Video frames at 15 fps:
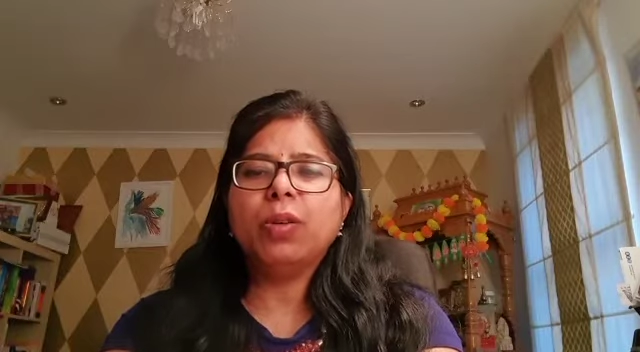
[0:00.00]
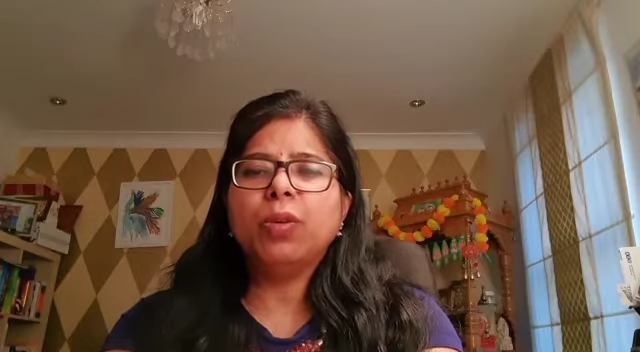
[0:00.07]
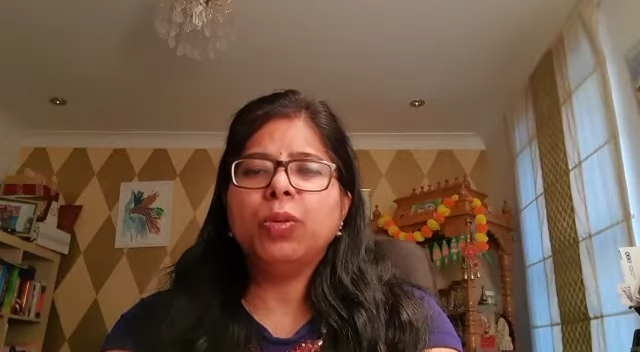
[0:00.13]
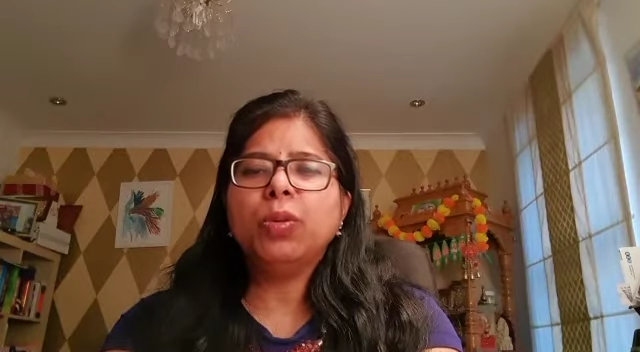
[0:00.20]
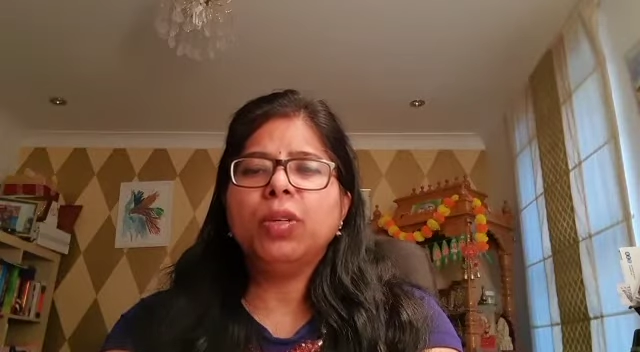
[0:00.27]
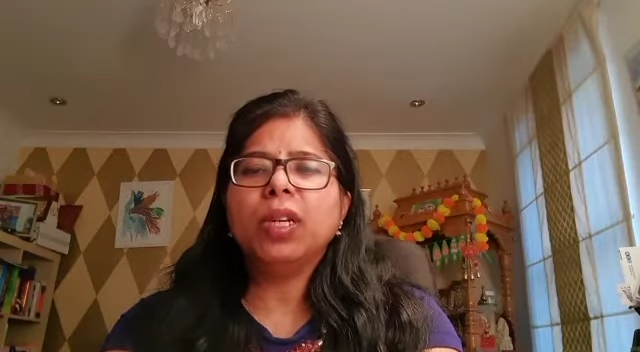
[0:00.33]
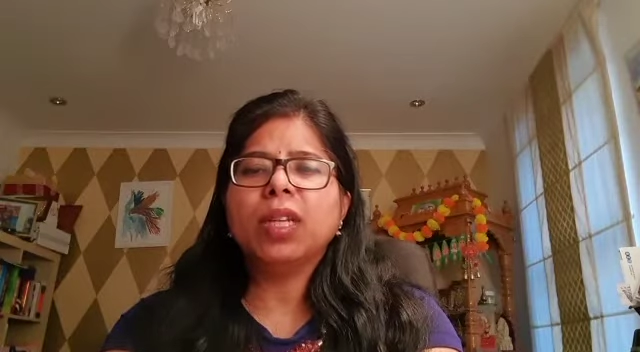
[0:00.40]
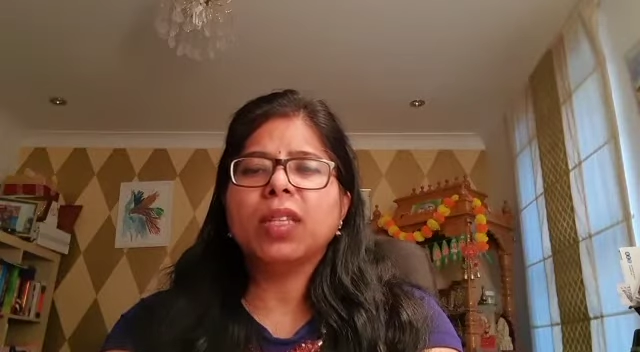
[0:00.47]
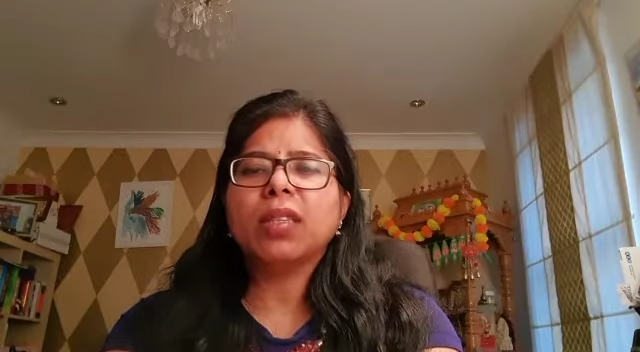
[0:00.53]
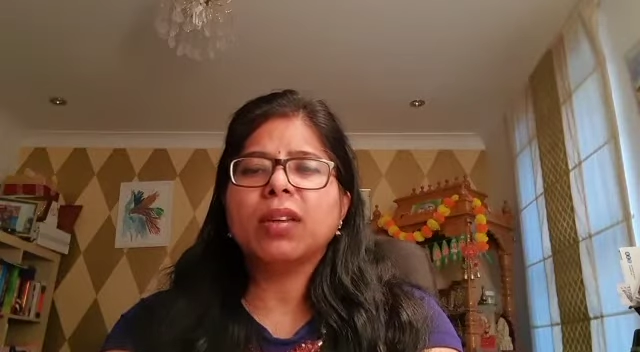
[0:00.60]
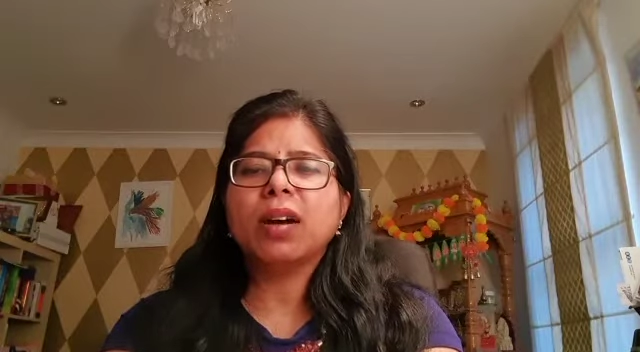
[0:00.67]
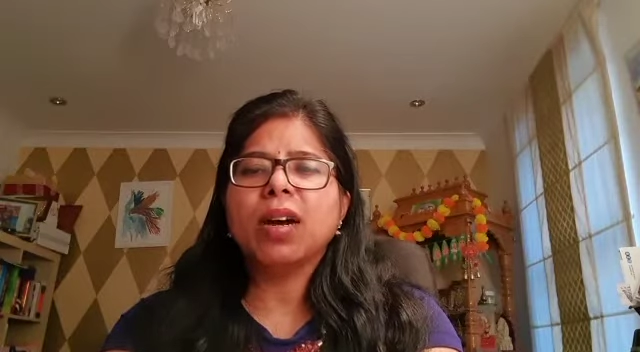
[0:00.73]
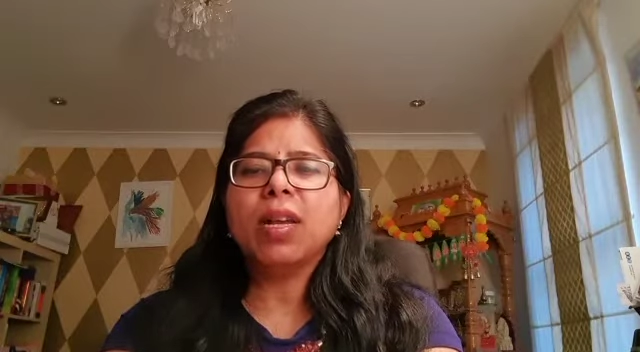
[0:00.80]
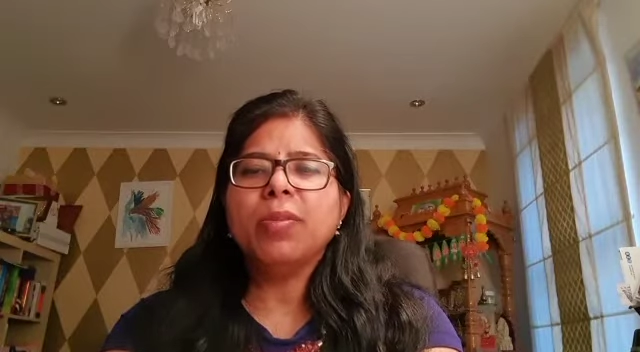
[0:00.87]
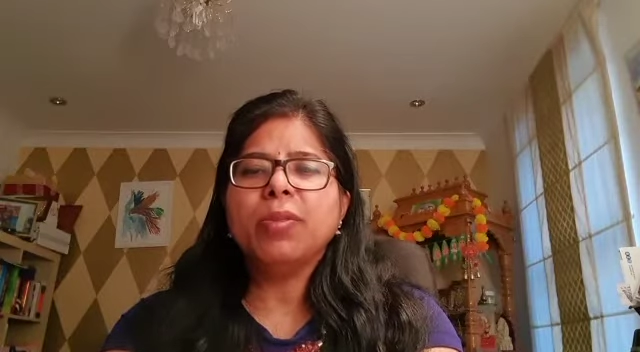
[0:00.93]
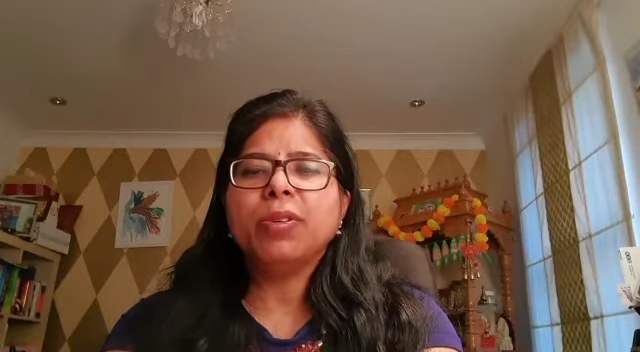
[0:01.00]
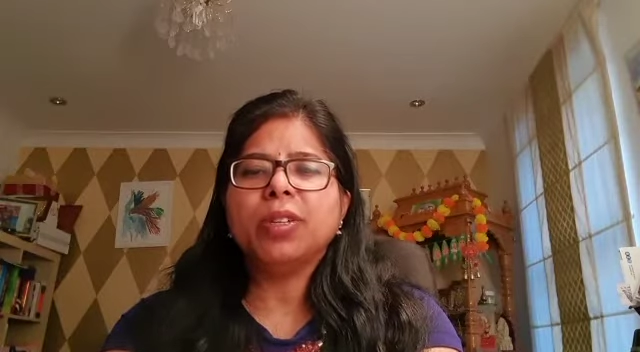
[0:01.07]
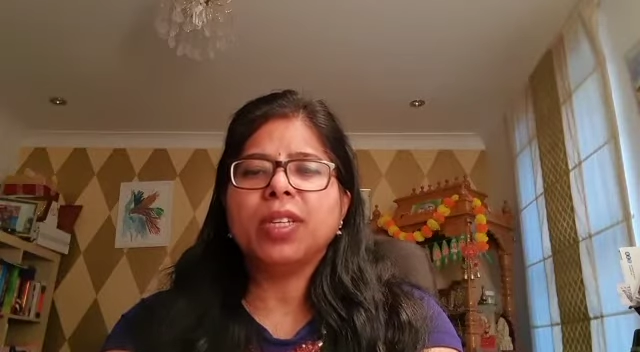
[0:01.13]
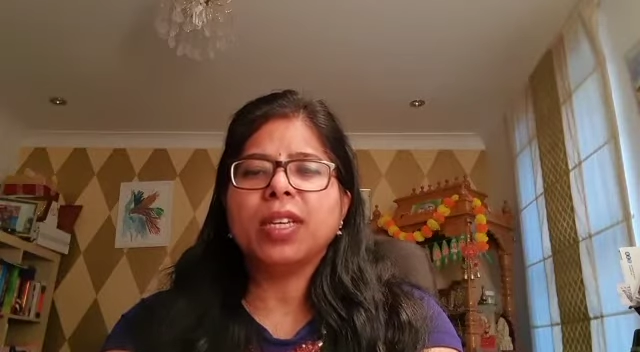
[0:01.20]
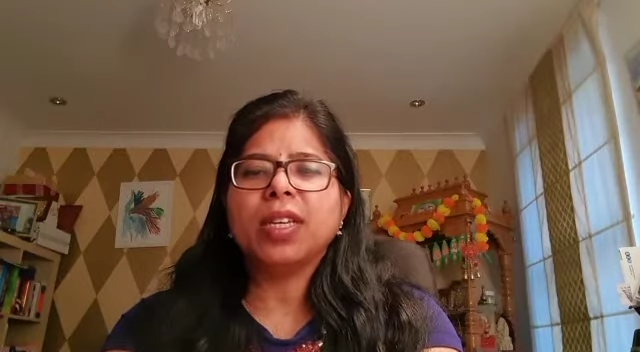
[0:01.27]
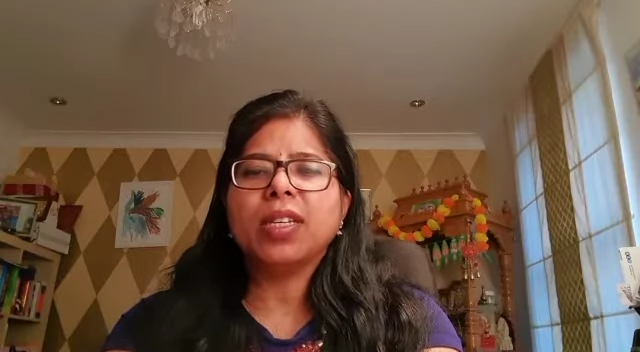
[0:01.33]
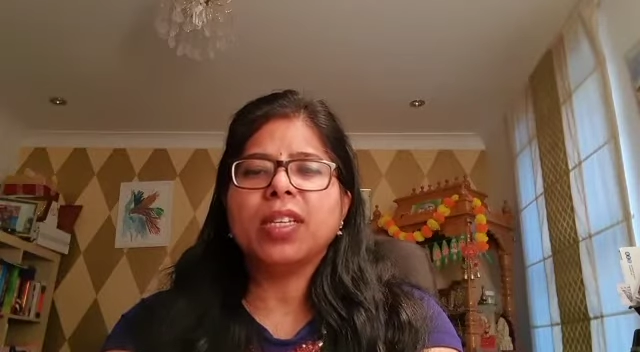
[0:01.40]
உங்கள் தாய்மொழியை